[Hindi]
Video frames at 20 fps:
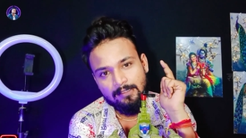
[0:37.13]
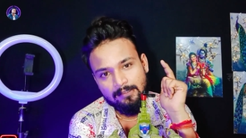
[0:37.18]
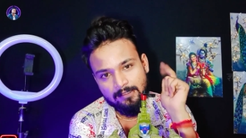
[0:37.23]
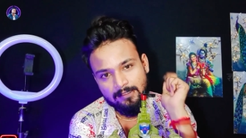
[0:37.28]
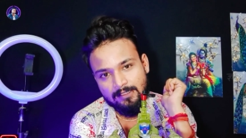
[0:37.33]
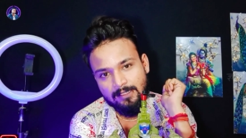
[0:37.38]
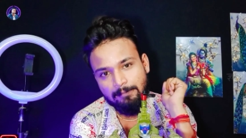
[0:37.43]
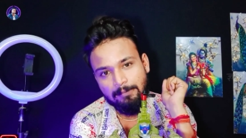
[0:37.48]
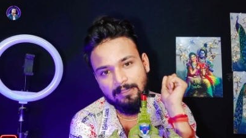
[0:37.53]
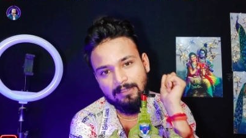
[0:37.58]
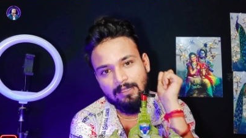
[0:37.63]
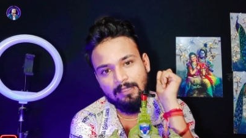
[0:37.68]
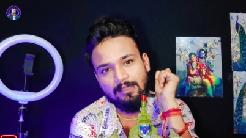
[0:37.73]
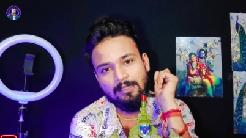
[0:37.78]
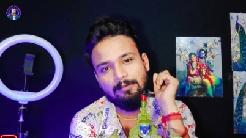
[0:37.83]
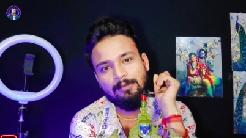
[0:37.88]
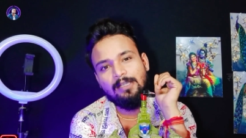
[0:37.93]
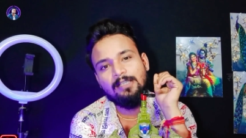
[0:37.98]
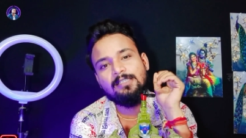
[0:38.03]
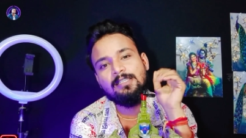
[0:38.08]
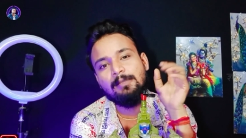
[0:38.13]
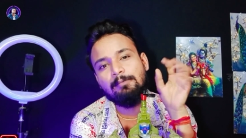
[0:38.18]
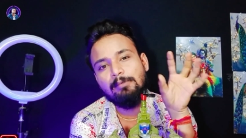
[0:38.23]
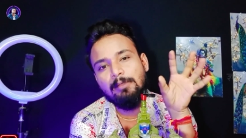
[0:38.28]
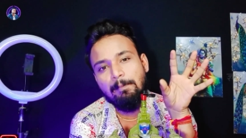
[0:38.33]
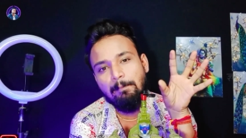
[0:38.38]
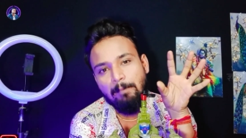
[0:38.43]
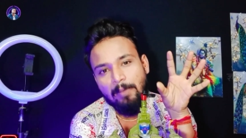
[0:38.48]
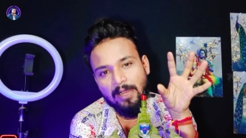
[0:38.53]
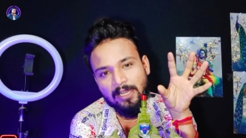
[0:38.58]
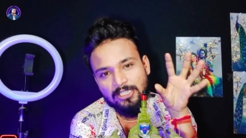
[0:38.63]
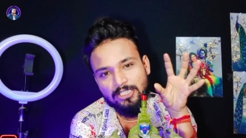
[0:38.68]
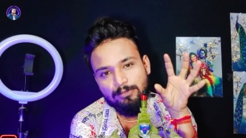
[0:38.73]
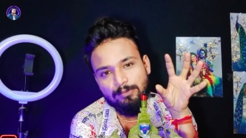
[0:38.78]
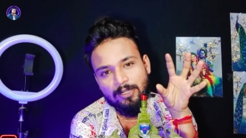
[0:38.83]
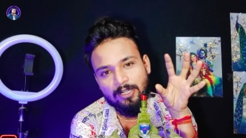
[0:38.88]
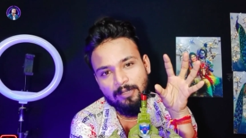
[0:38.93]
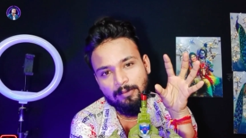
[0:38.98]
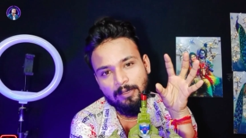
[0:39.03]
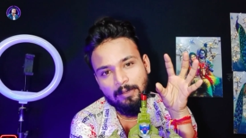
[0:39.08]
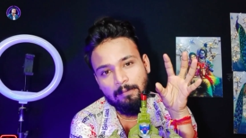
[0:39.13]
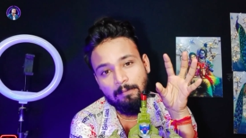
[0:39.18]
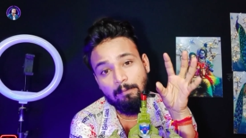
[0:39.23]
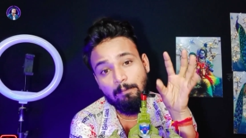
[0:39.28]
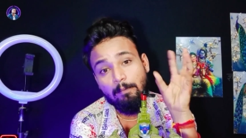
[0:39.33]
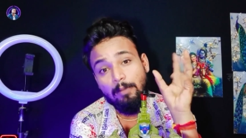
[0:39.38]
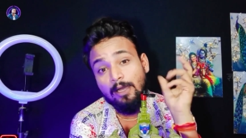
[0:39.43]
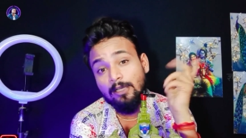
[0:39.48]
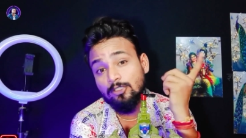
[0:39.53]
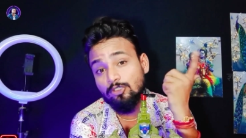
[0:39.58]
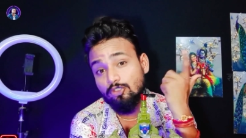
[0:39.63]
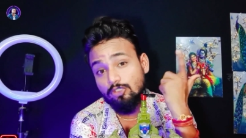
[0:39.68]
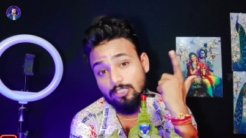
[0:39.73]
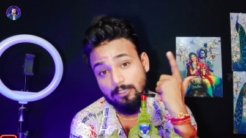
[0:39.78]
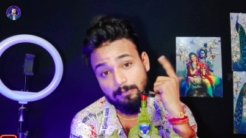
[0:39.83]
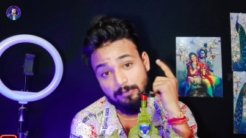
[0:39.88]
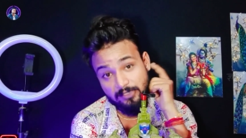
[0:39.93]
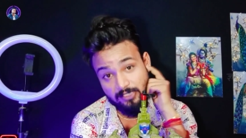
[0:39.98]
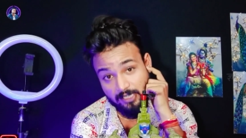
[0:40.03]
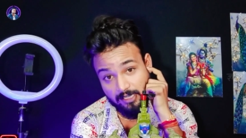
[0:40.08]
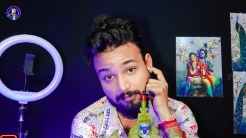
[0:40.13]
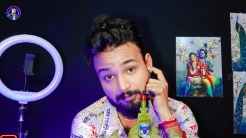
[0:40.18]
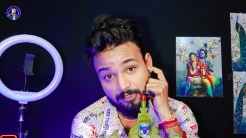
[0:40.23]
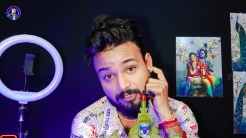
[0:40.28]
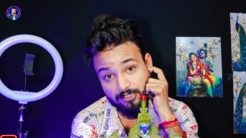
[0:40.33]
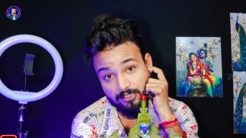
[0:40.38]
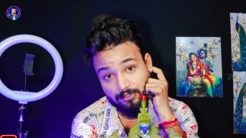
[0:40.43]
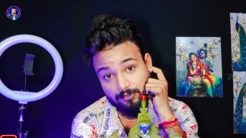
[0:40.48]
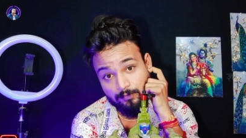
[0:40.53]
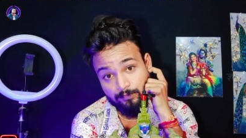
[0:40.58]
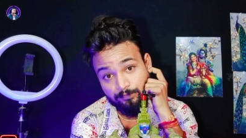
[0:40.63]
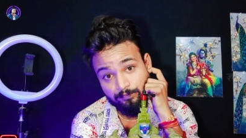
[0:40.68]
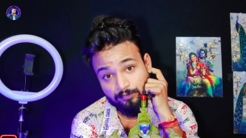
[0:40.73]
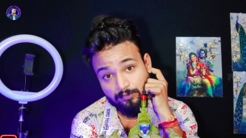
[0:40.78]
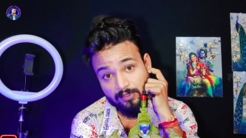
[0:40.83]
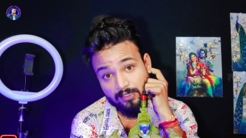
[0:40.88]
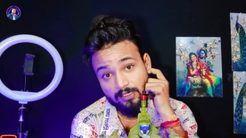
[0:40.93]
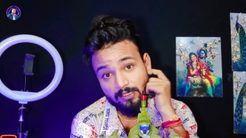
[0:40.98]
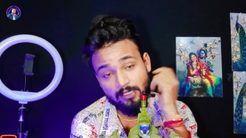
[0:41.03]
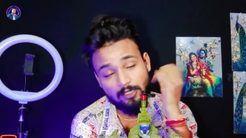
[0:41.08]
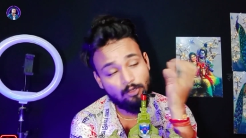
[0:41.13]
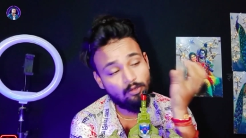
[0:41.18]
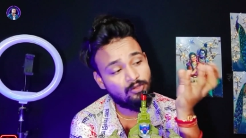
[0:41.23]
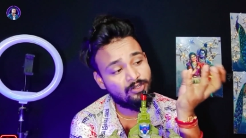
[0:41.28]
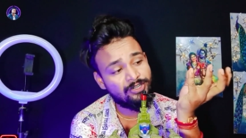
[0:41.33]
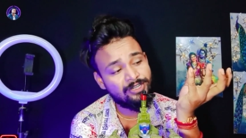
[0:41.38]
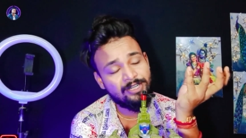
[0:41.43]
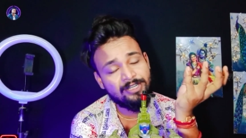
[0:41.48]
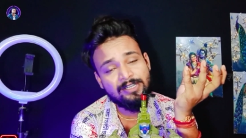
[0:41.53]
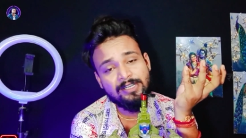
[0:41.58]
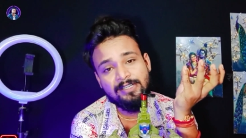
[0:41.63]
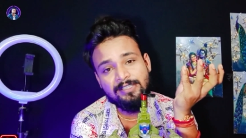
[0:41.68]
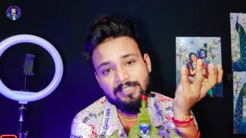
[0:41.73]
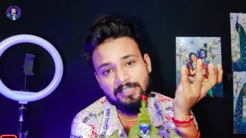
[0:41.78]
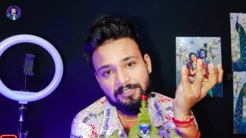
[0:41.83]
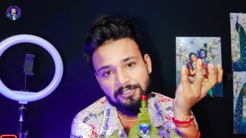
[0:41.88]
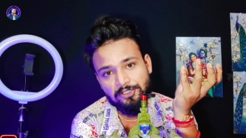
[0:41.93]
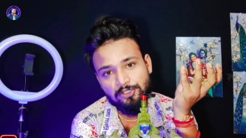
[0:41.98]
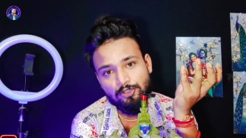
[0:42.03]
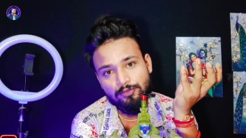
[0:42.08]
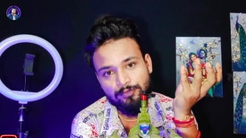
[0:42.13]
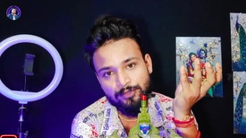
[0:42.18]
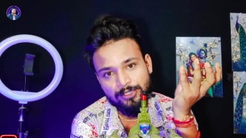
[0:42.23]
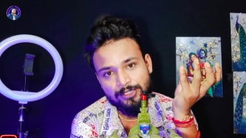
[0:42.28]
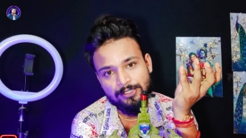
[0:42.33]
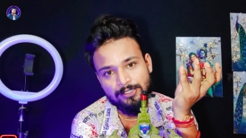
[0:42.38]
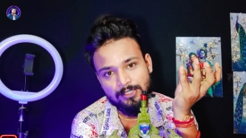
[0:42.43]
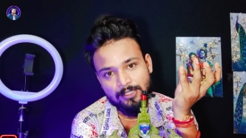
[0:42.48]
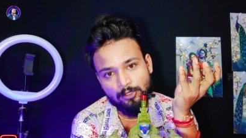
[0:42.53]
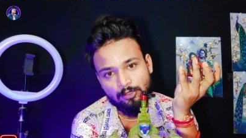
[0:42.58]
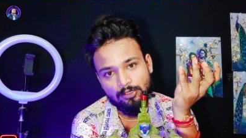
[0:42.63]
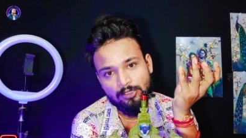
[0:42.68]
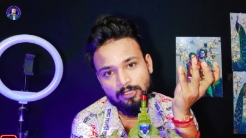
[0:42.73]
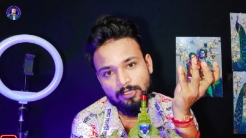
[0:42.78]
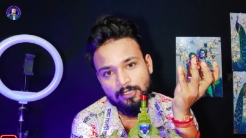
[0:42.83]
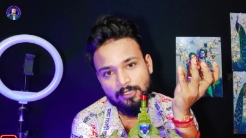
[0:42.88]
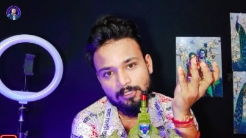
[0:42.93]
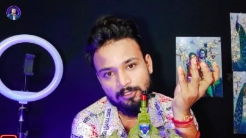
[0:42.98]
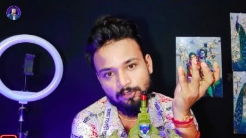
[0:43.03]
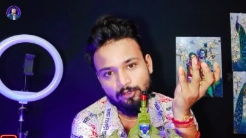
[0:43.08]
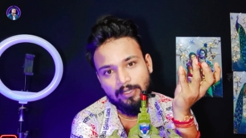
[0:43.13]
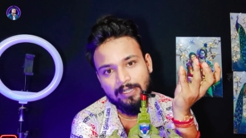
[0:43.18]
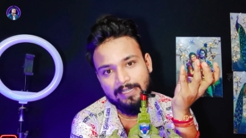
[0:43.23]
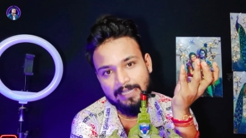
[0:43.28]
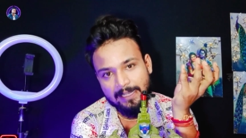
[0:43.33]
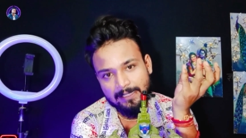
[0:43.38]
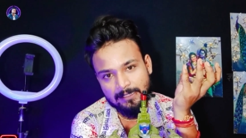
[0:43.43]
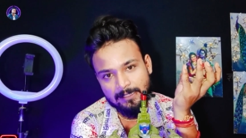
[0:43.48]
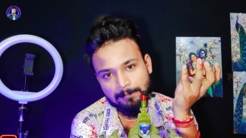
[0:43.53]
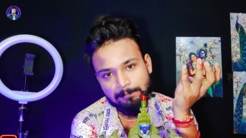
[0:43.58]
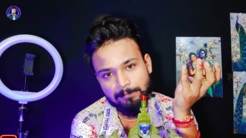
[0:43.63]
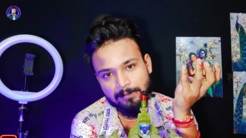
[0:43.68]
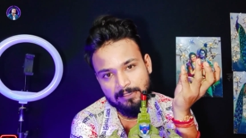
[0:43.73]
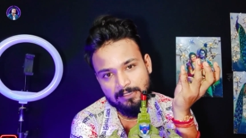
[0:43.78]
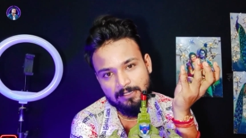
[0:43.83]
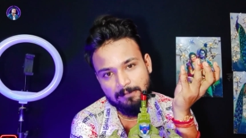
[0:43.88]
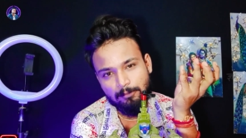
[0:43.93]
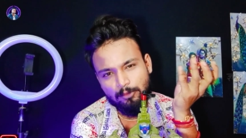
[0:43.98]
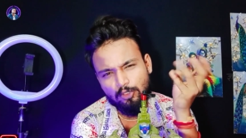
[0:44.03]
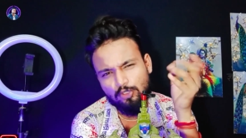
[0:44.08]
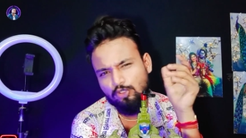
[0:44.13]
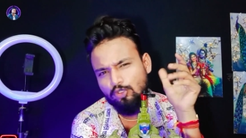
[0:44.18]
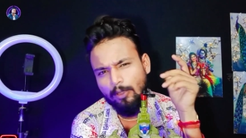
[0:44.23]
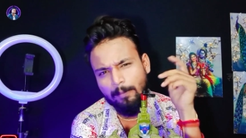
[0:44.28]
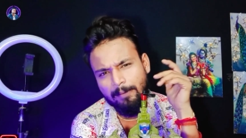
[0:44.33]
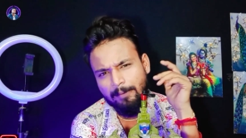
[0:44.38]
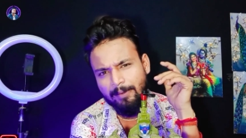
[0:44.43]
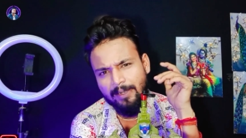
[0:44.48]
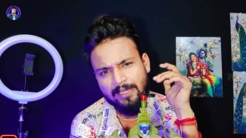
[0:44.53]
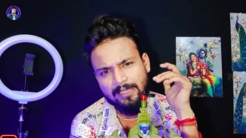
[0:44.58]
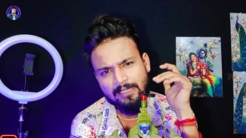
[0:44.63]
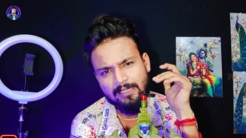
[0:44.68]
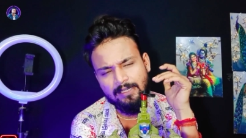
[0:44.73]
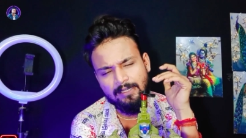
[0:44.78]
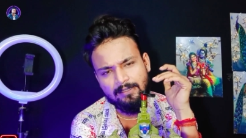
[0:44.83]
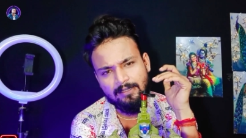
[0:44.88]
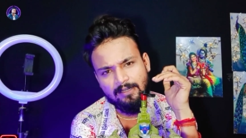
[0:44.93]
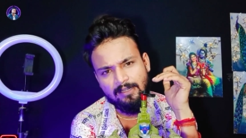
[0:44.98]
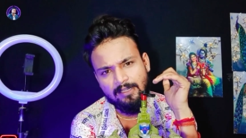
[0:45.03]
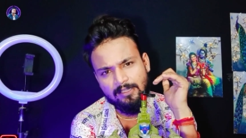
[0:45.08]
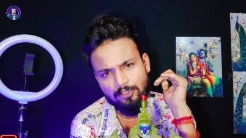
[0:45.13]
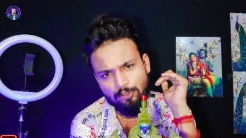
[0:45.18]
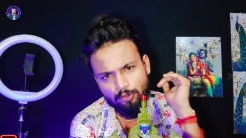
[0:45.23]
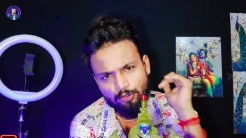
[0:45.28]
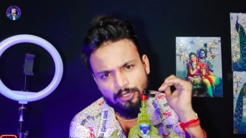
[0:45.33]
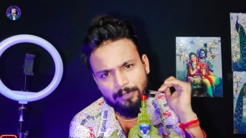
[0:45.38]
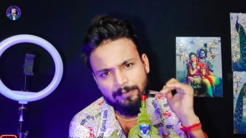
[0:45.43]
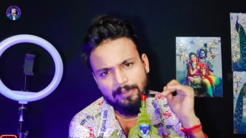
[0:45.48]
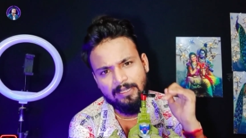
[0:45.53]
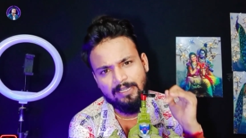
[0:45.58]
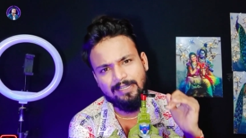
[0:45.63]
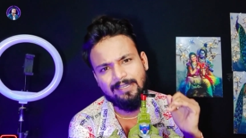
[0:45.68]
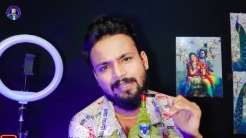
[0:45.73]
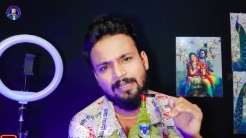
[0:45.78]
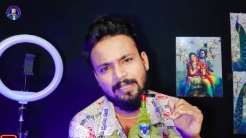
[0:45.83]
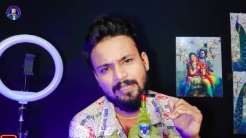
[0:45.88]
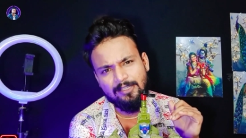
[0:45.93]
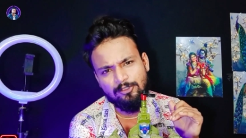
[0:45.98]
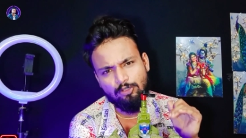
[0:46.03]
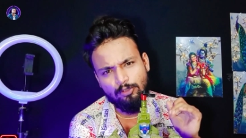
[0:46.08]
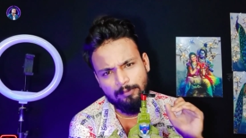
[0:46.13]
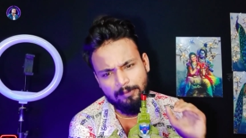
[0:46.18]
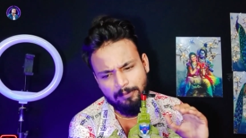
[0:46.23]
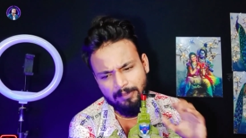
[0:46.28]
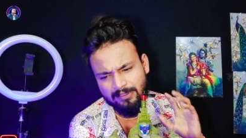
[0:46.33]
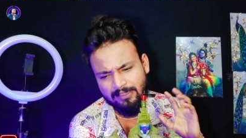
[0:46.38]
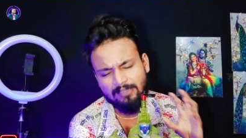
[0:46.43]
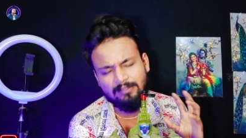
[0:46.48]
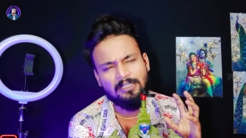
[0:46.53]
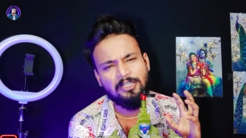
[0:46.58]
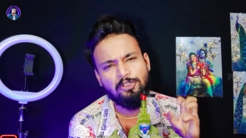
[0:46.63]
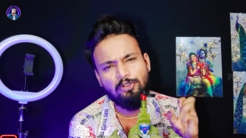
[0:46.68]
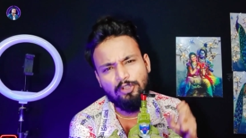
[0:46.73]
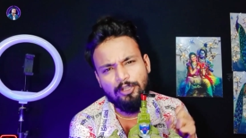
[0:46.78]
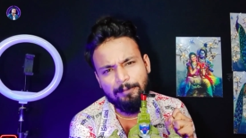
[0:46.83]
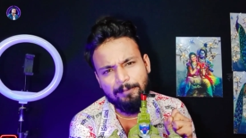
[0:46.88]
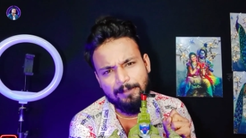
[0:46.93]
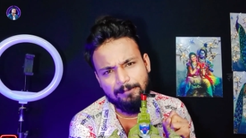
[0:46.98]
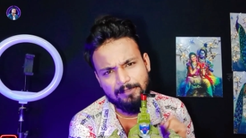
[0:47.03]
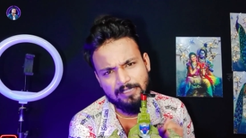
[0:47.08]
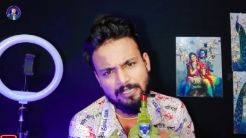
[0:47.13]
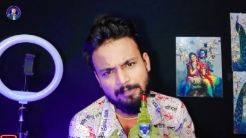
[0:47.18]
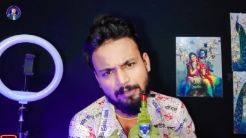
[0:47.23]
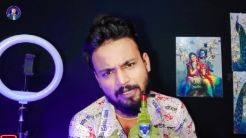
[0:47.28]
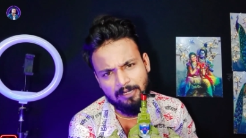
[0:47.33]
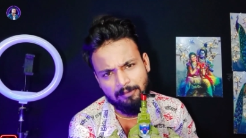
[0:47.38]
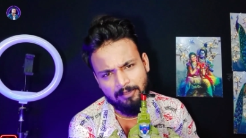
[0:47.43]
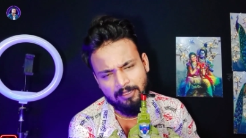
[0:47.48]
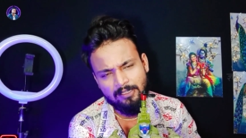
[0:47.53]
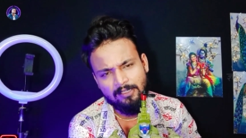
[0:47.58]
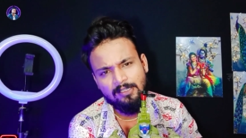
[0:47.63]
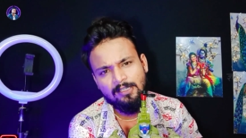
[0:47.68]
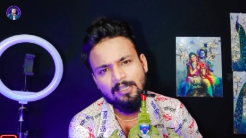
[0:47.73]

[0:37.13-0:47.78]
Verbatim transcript: जिसे बताते हैं भाई साहब कि पाँच मिनट में पाँच सौ सब्सक्राइबर्स करो देखो क्रिएटर सर्च 2.0 जो है टैग चैंपियन सपोर्ट जो भी बड़े क्रिएटर हैं यूट्यूब कैटेगरी के जो भी बताते हैं यूट्यूब टिप्स के बारे में